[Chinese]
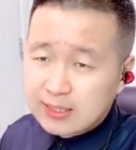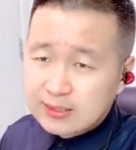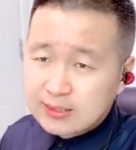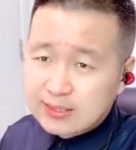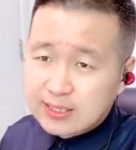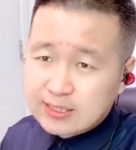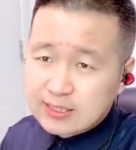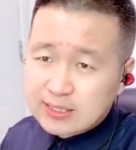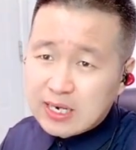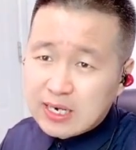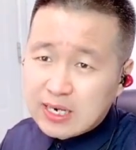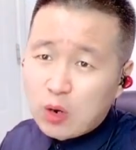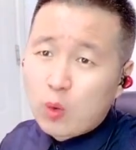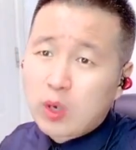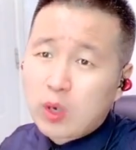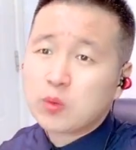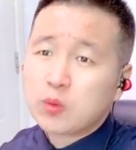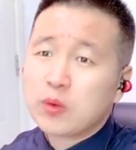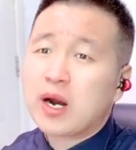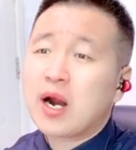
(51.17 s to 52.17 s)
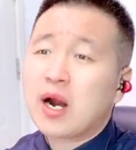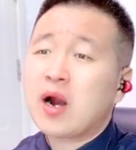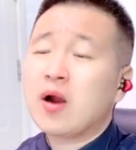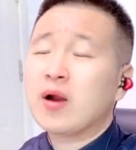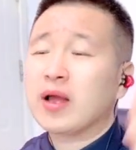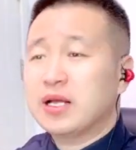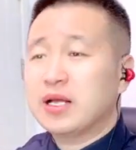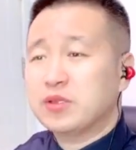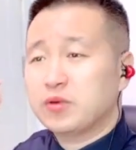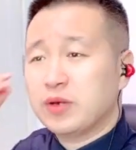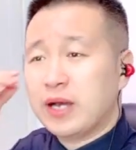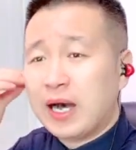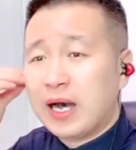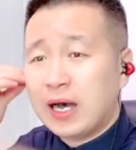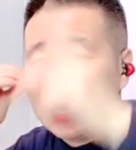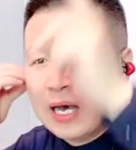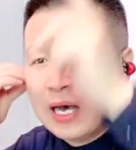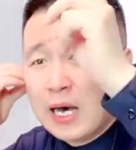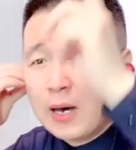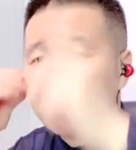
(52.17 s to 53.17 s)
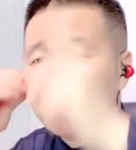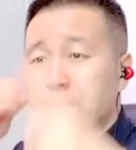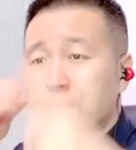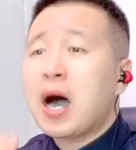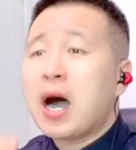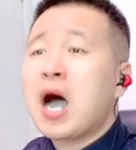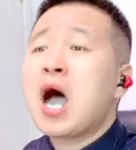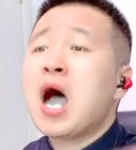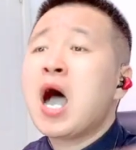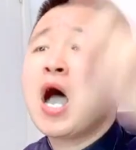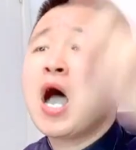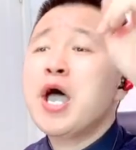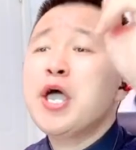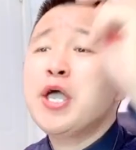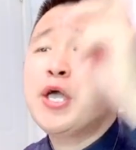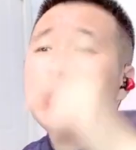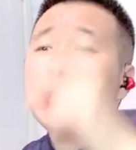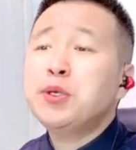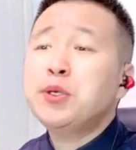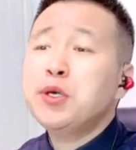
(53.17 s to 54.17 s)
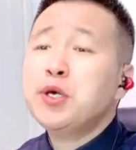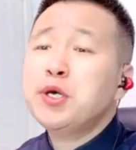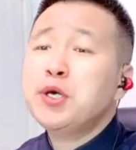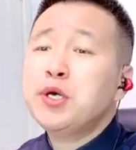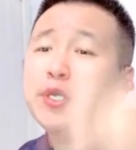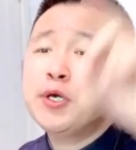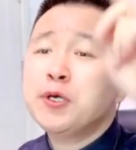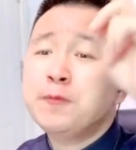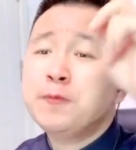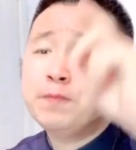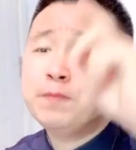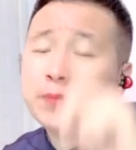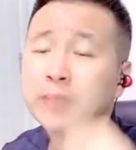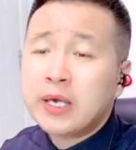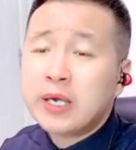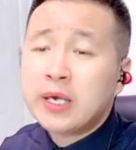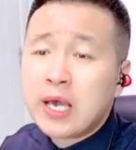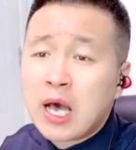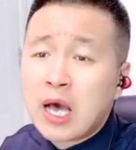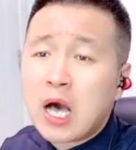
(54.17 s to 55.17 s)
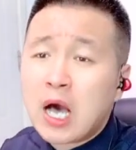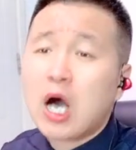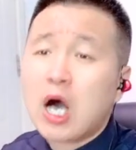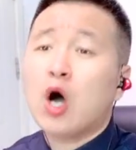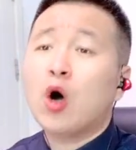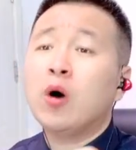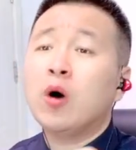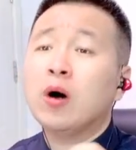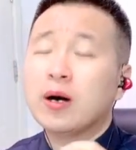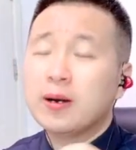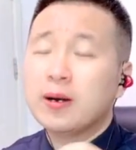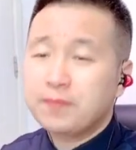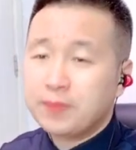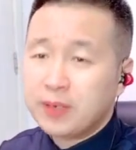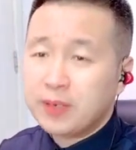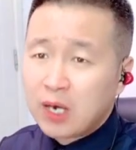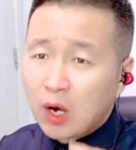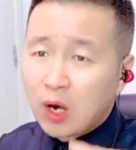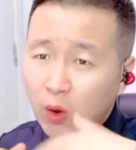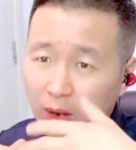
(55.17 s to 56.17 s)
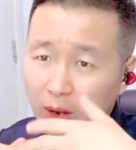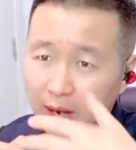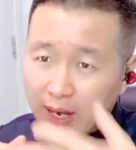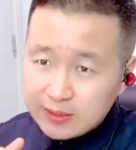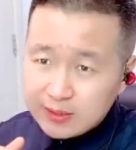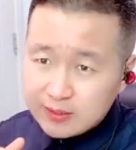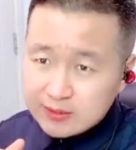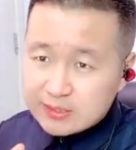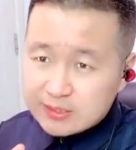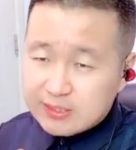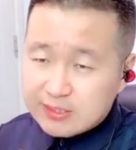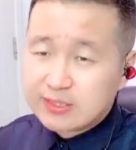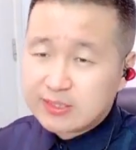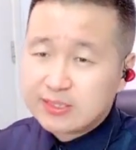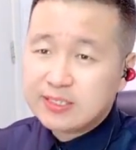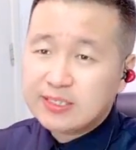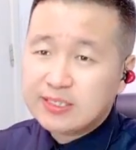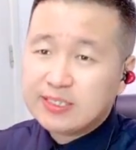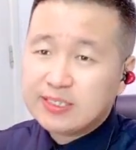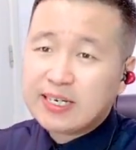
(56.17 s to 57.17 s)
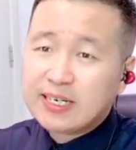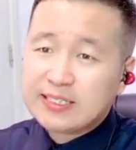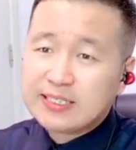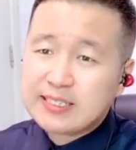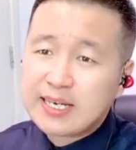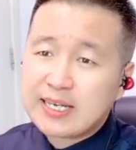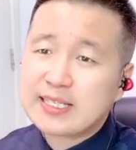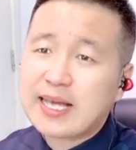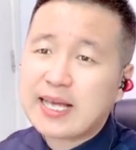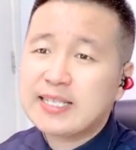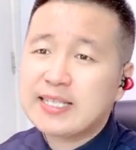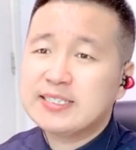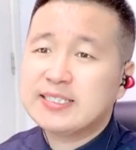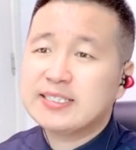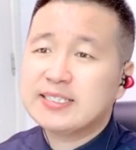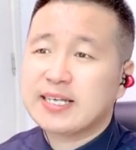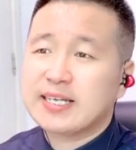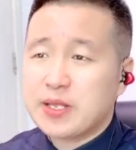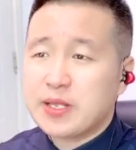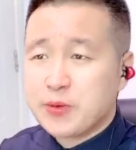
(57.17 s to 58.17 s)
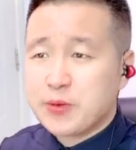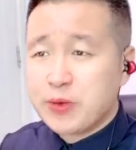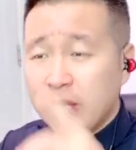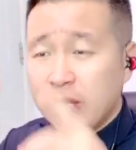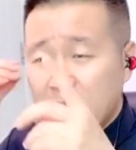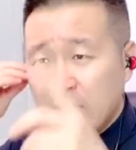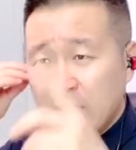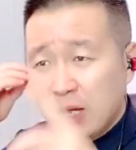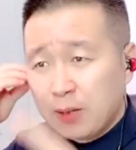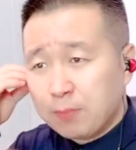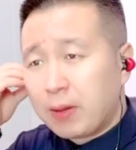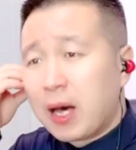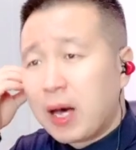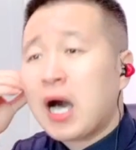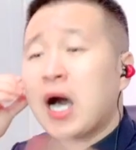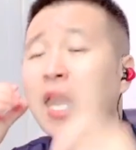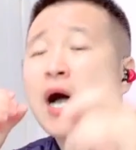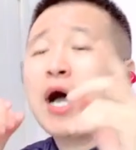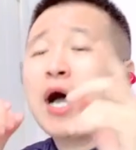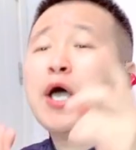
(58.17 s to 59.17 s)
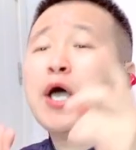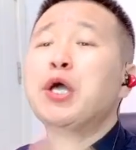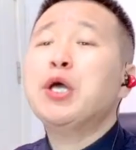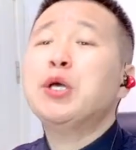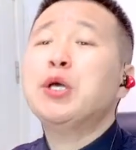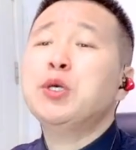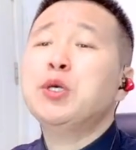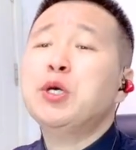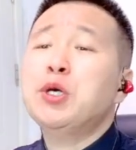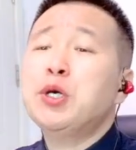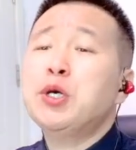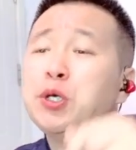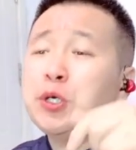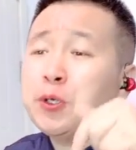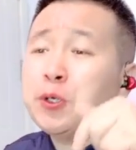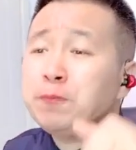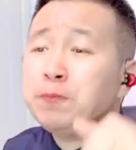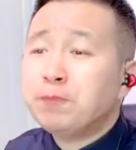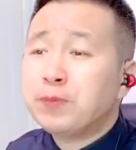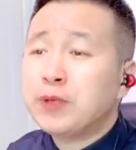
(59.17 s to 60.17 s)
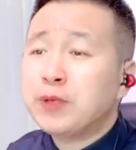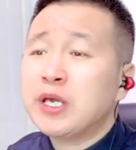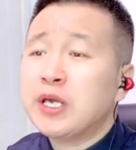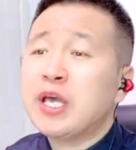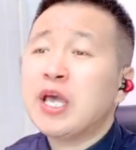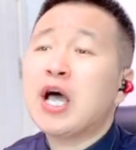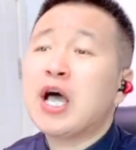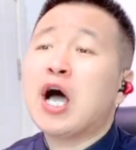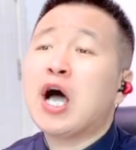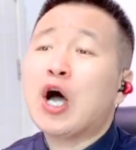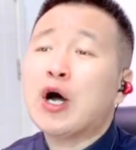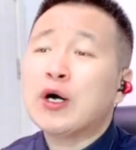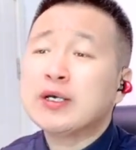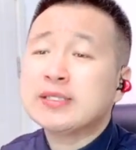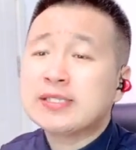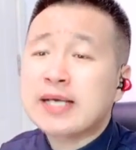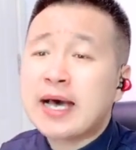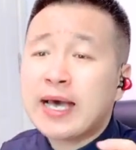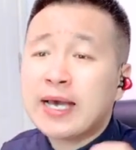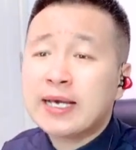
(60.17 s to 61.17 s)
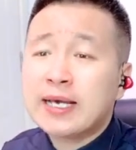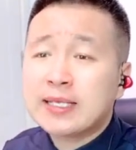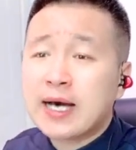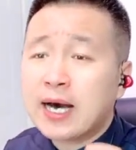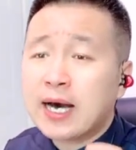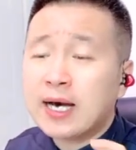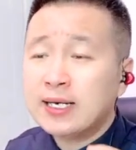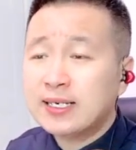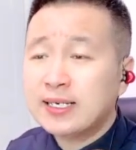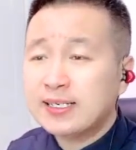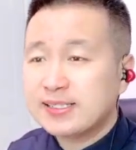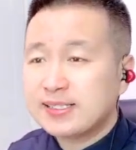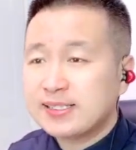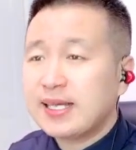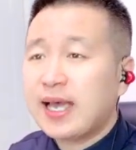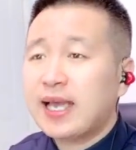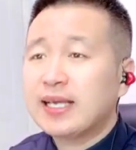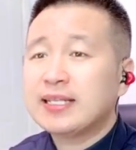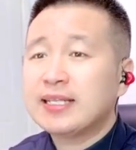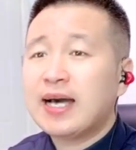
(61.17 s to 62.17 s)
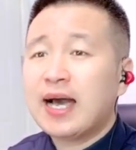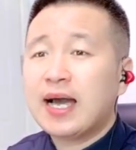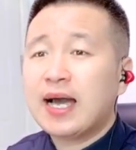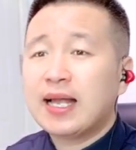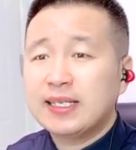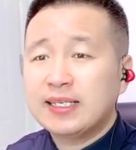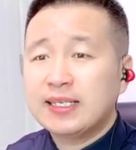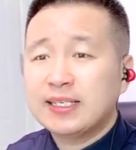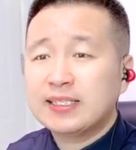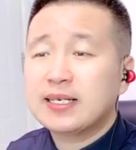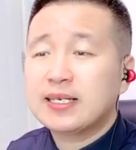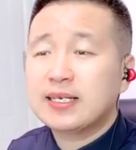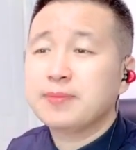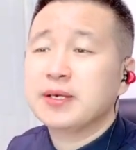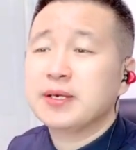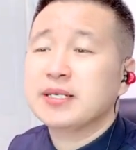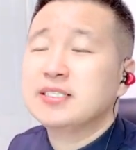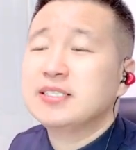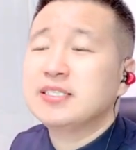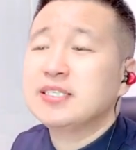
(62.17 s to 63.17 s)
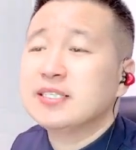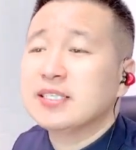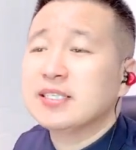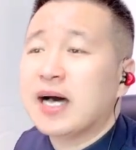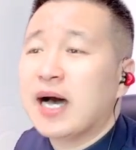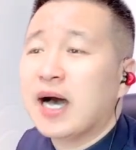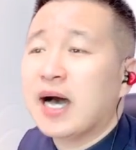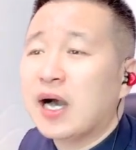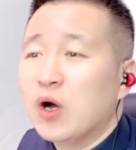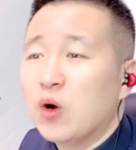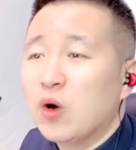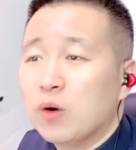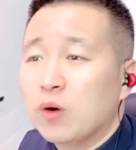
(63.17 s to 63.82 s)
向上画对号的感觉啊，白云飘飘啊，要向下叹气的感觉。白云飘在那，在那离得特别近啊。